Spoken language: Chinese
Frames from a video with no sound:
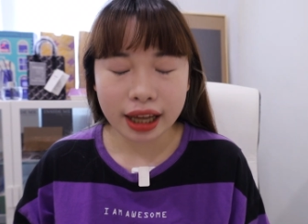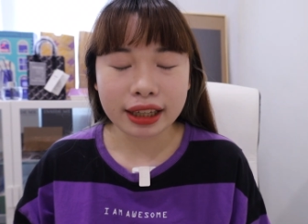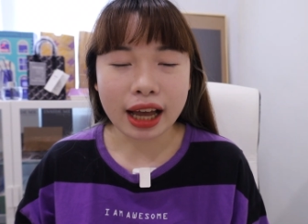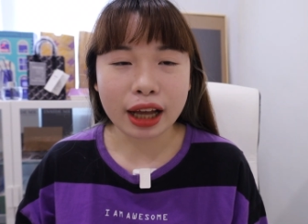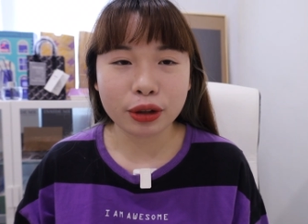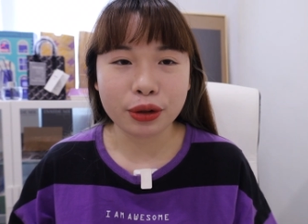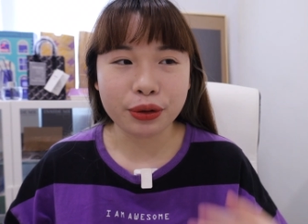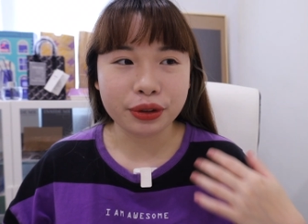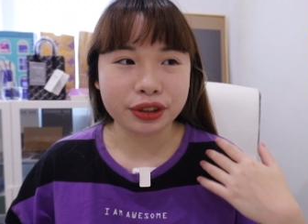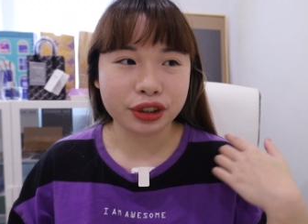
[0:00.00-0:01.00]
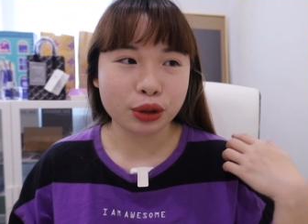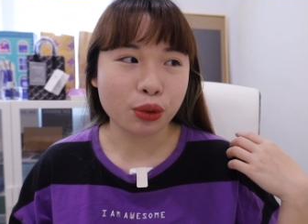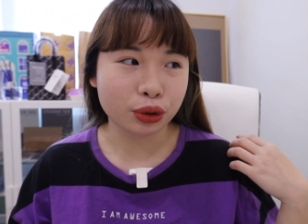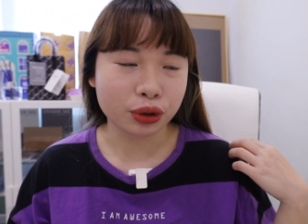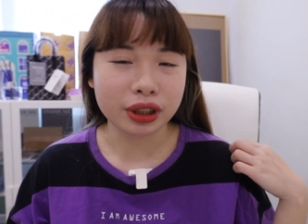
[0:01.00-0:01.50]
大家对于就是
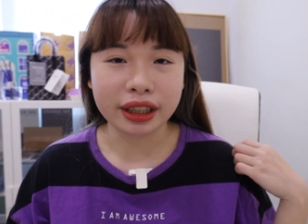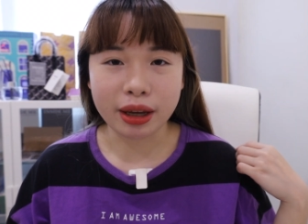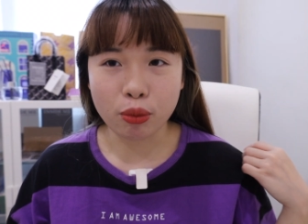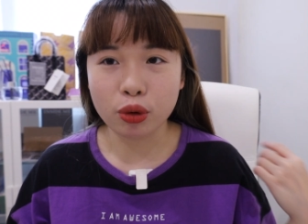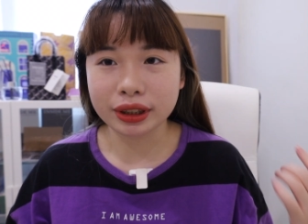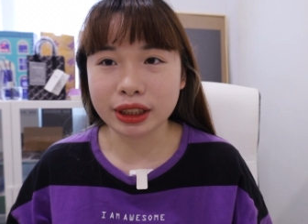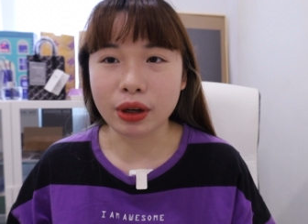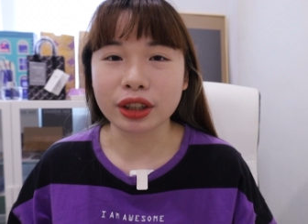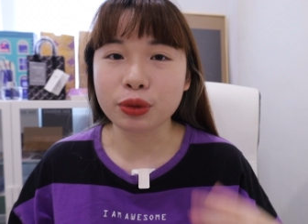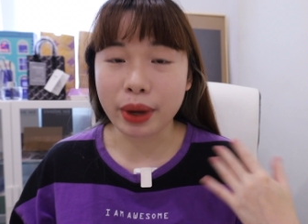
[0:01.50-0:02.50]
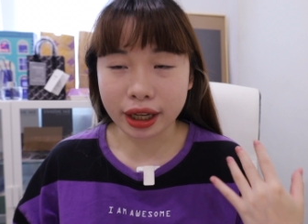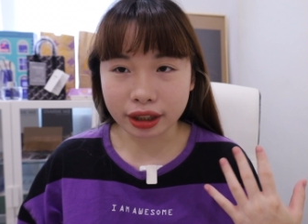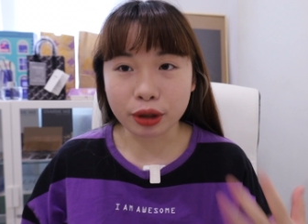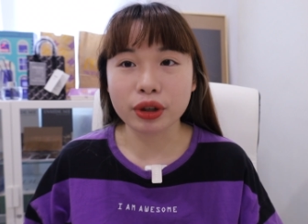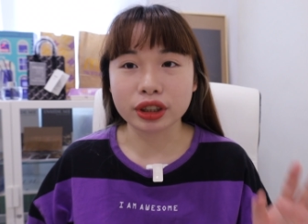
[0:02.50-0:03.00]
我说的年末计划，就是每个
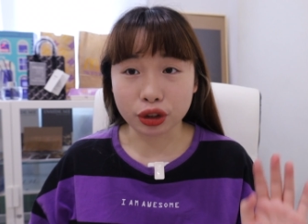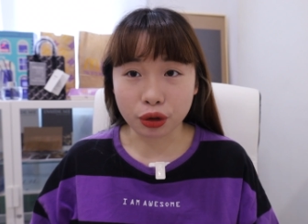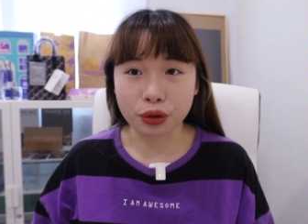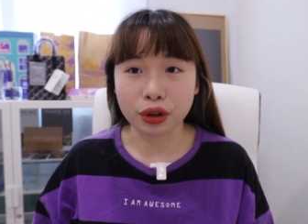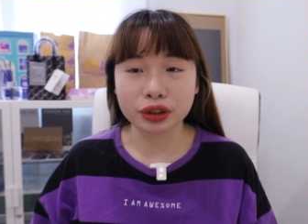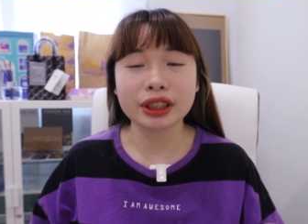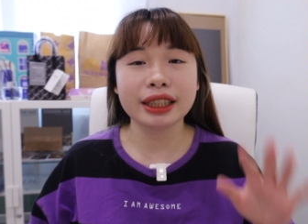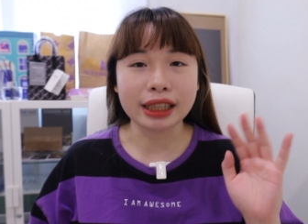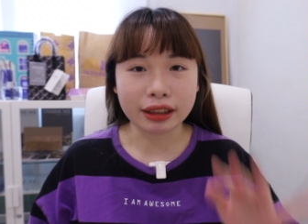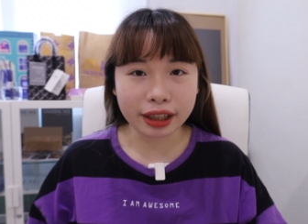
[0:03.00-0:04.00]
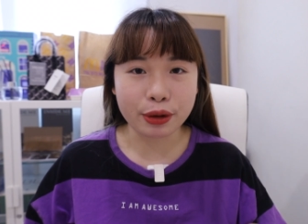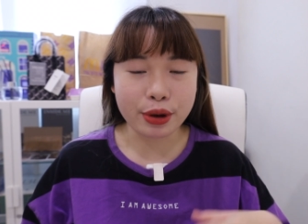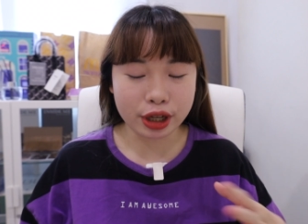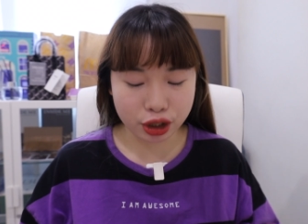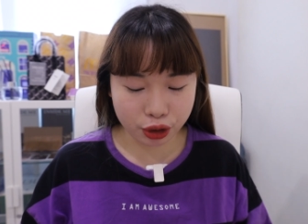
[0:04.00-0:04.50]
订阅者都有，就是你只要订
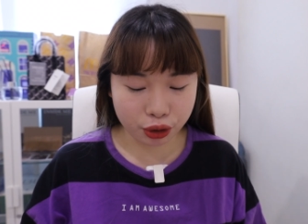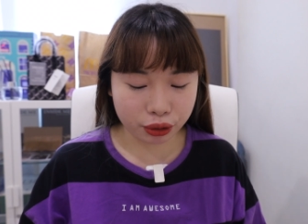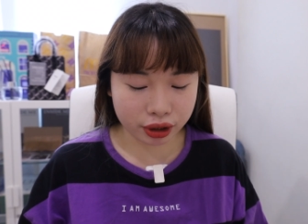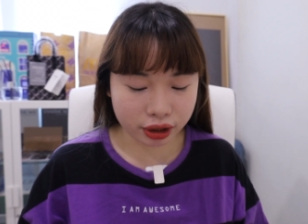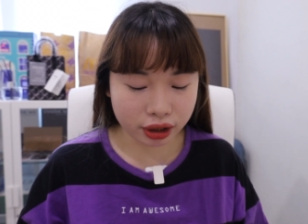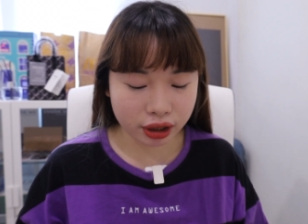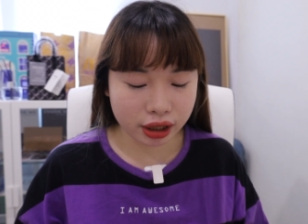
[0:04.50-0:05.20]
阅就有的